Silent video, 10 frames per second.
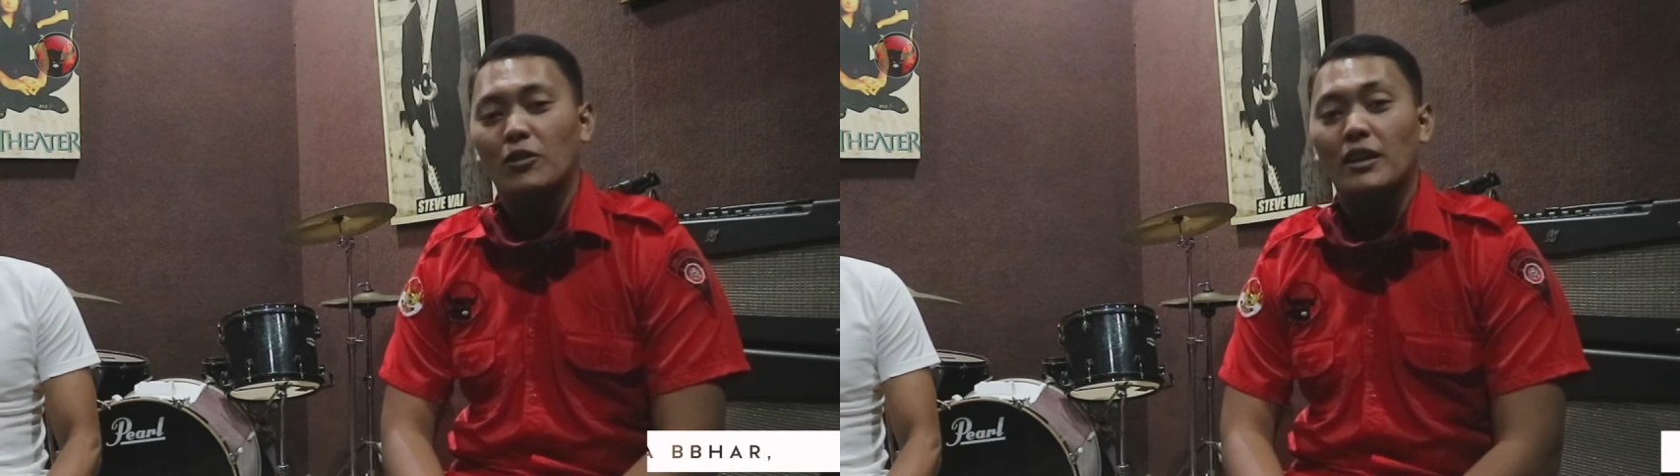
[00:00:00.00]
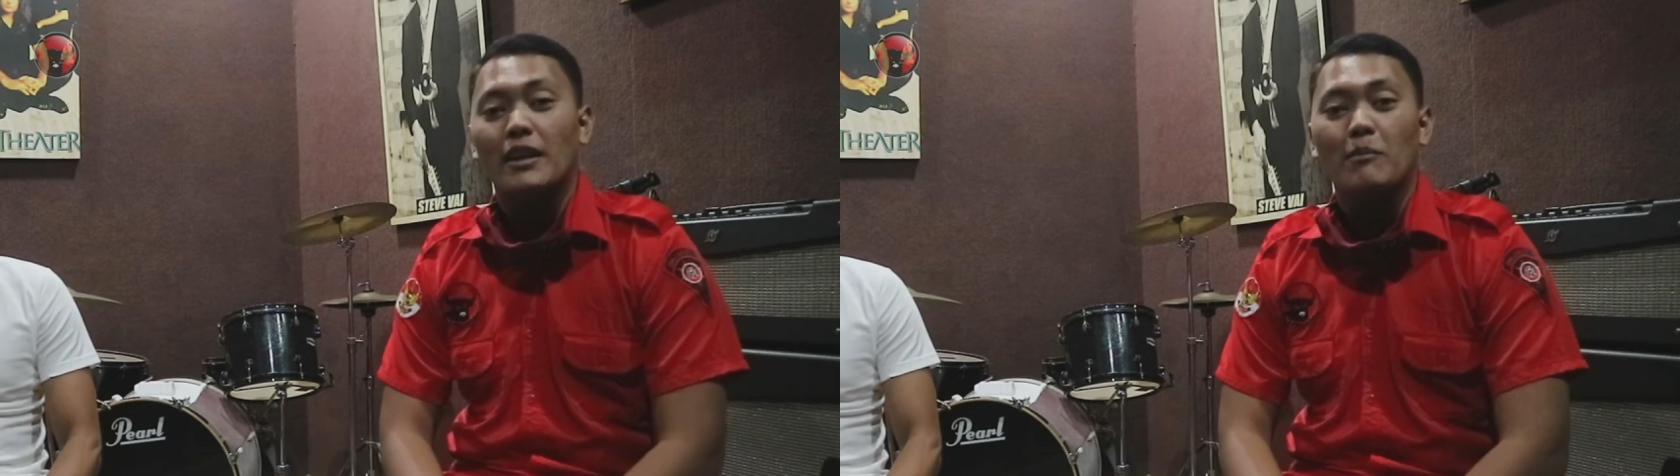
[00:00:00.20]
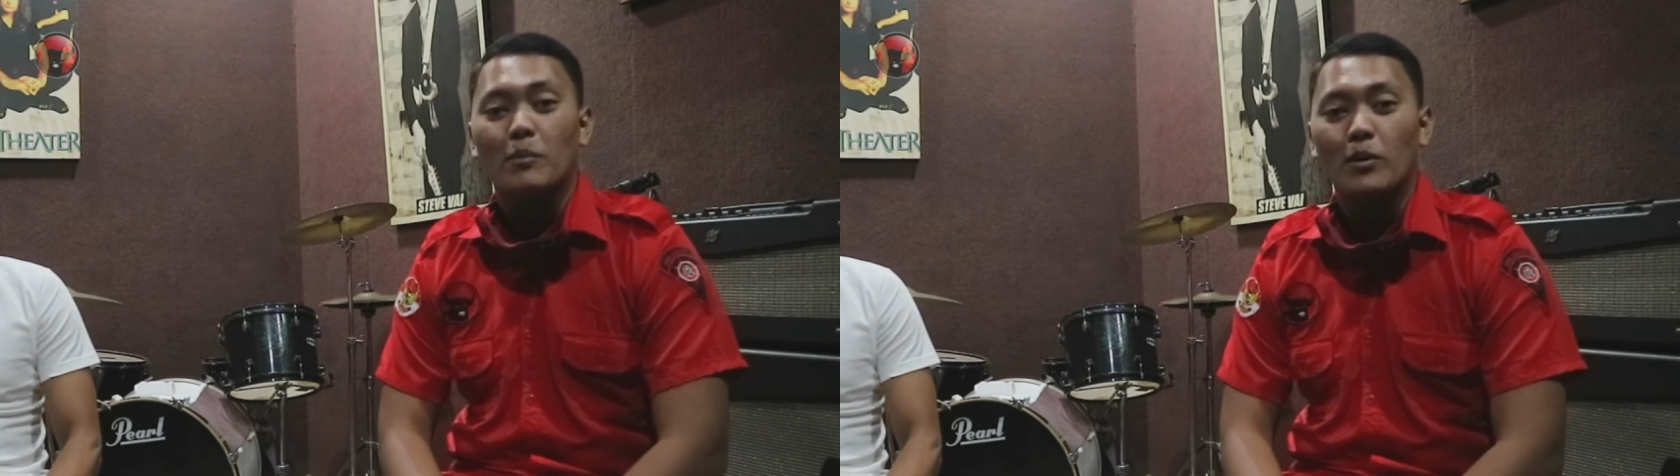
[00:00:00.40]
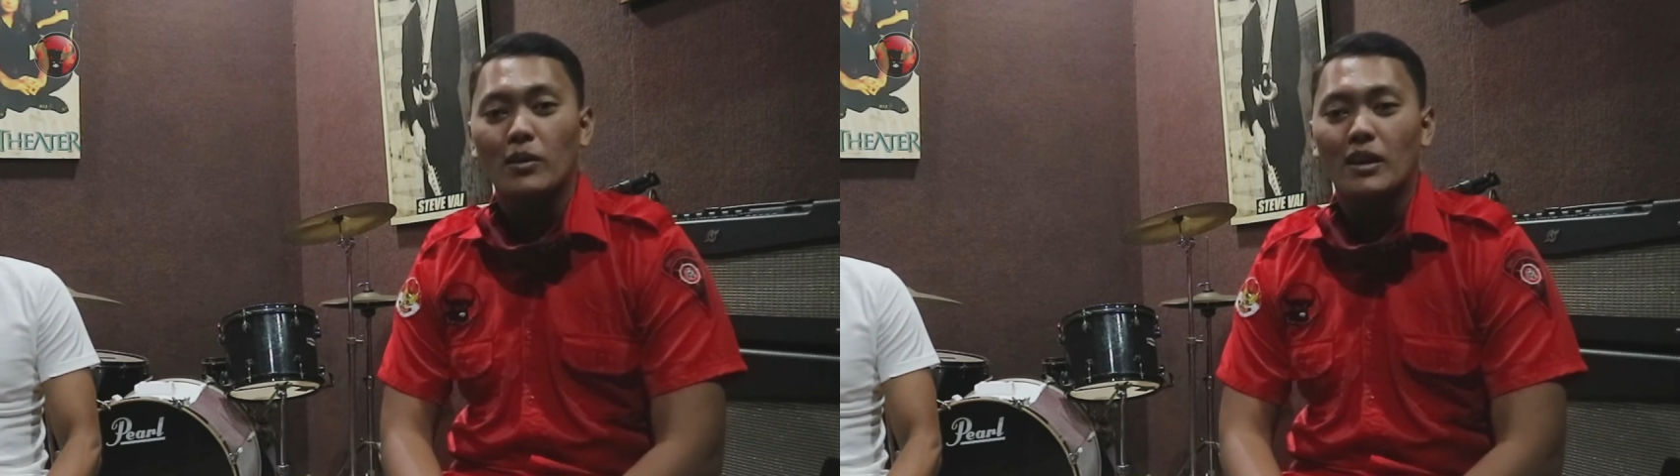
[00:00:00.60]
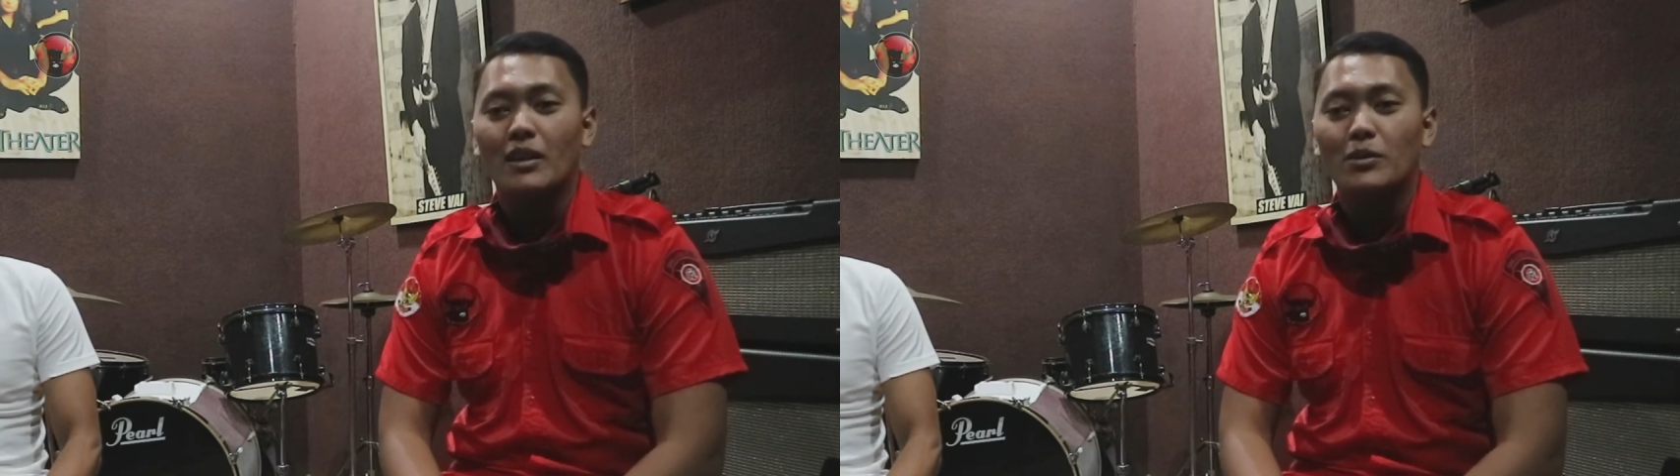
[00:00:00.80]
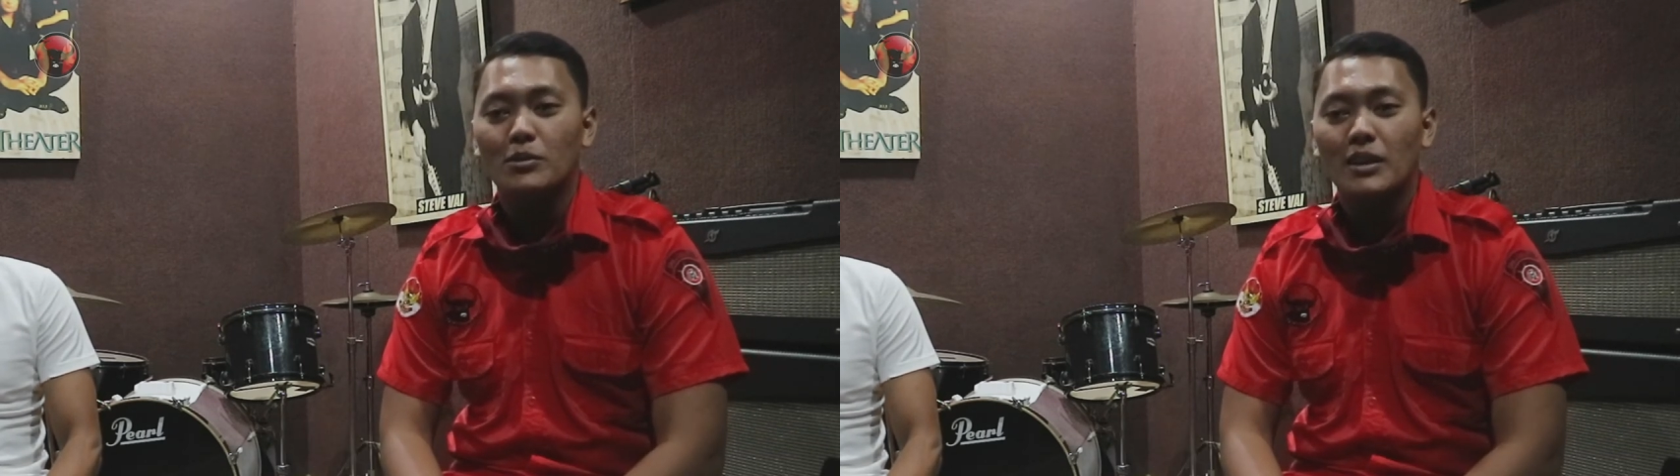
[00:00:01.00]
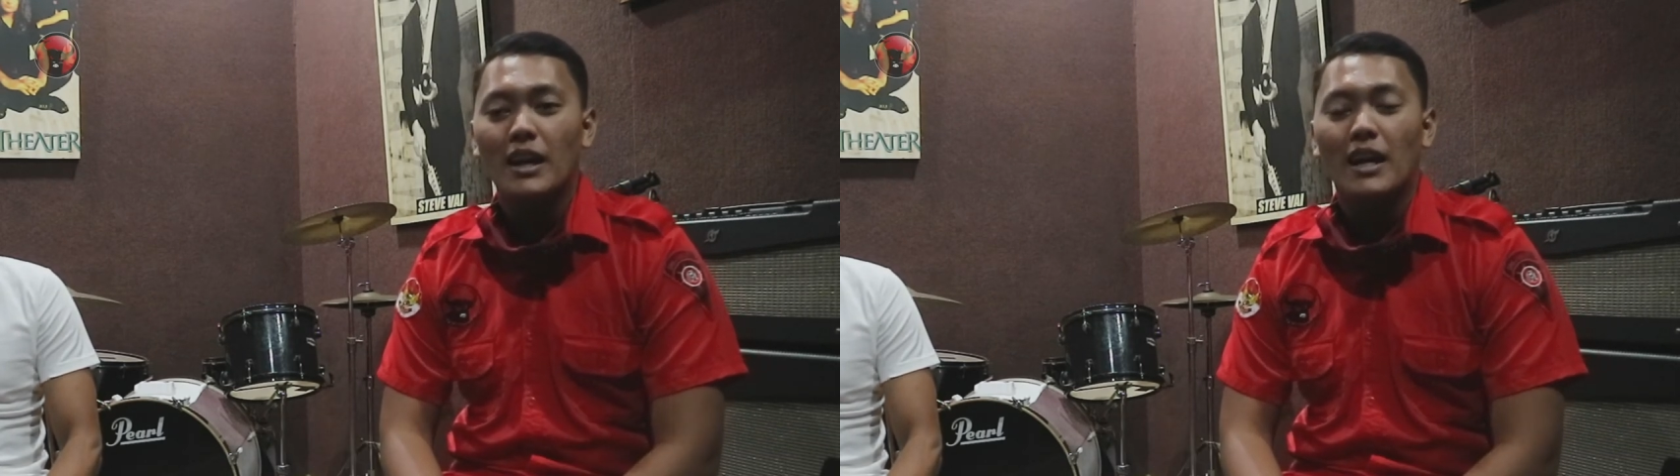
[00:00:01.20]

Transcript: Kota Depok dan juga